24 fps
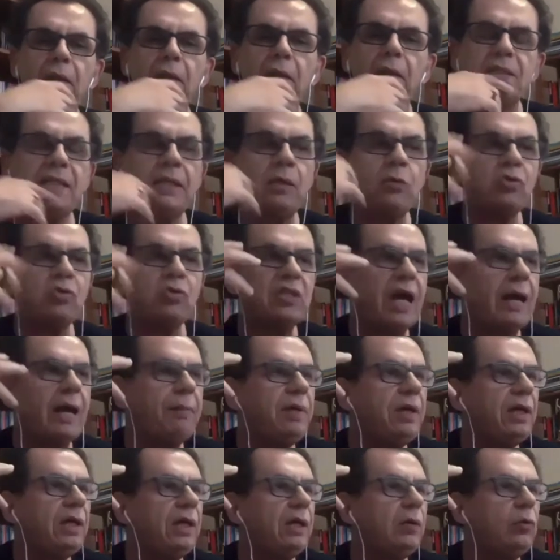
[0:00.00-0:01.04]
Você não
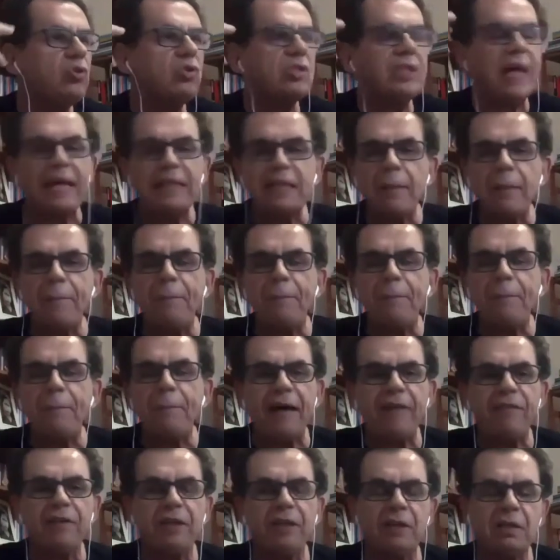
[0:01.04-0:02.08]
sabe usar da
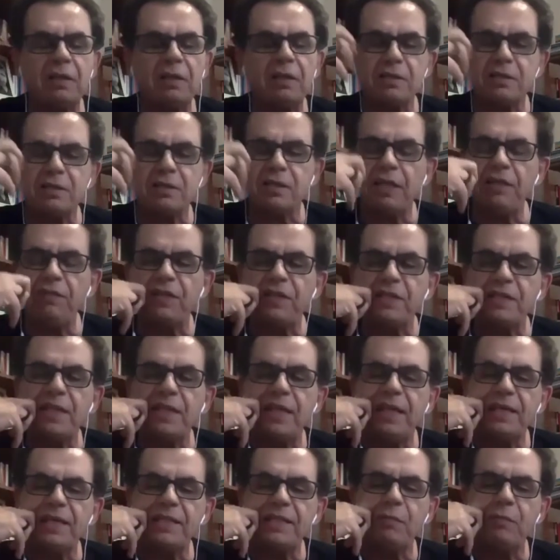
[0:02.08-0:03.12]
palavra sem fazer
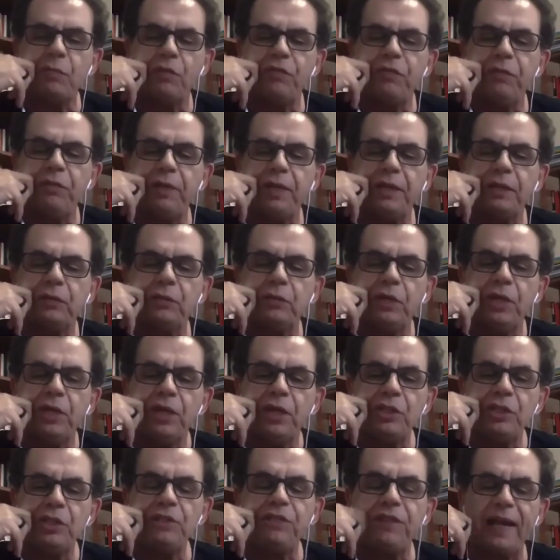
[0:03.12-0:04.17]
esse movimento
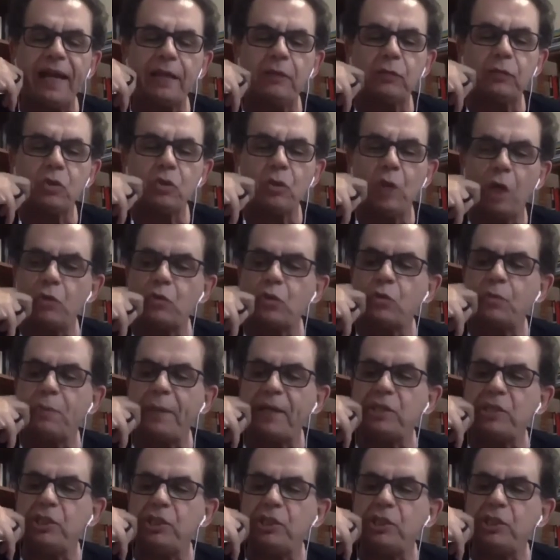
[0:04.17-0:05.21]
de falar dos nossos
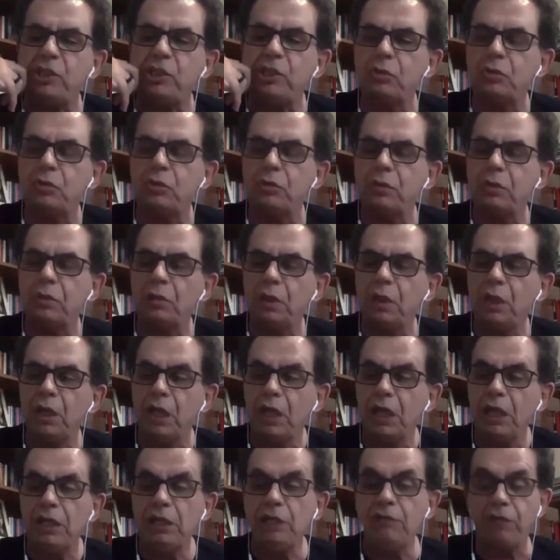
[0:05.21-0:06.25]
partidos.
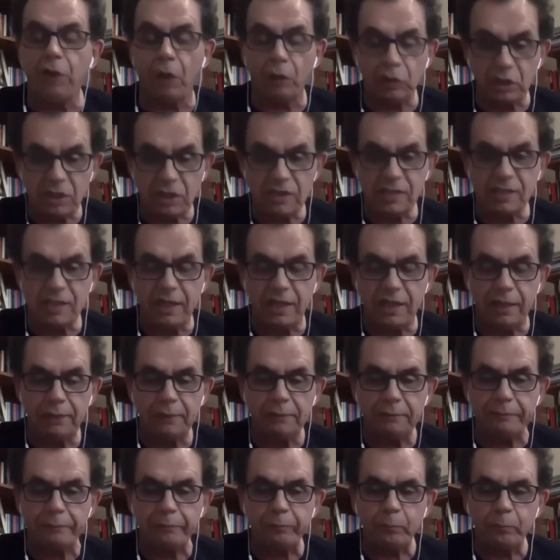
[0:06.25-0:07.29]
E volto a dizer,
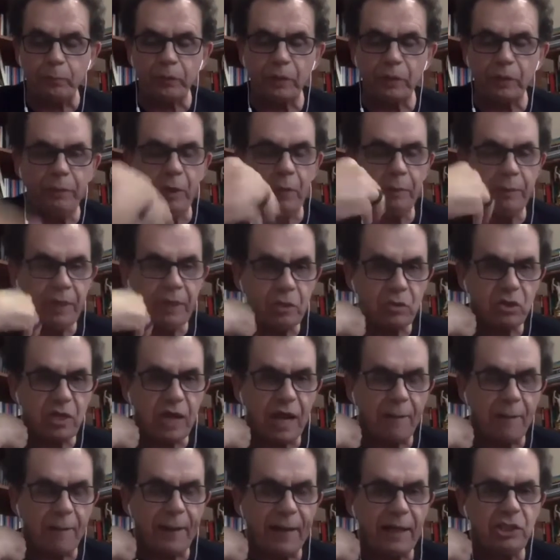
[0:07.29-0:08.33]
pelo menos
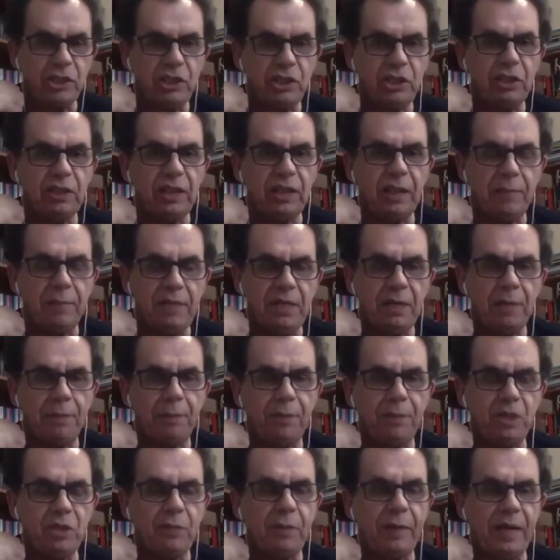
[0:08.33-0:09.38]
a partir da minha
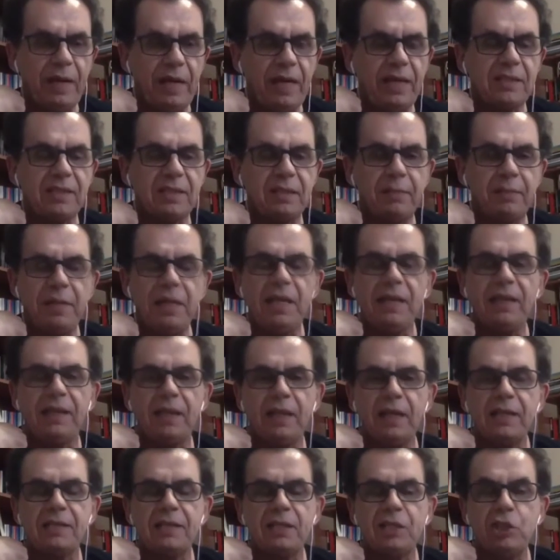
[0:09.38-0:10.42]
experiência
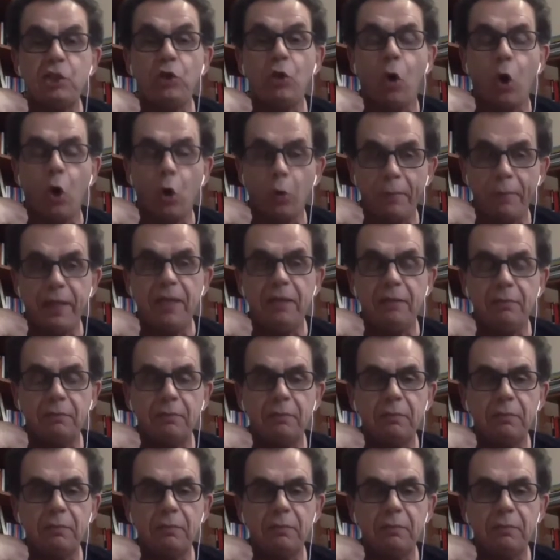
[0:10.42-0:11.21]
militância de homem,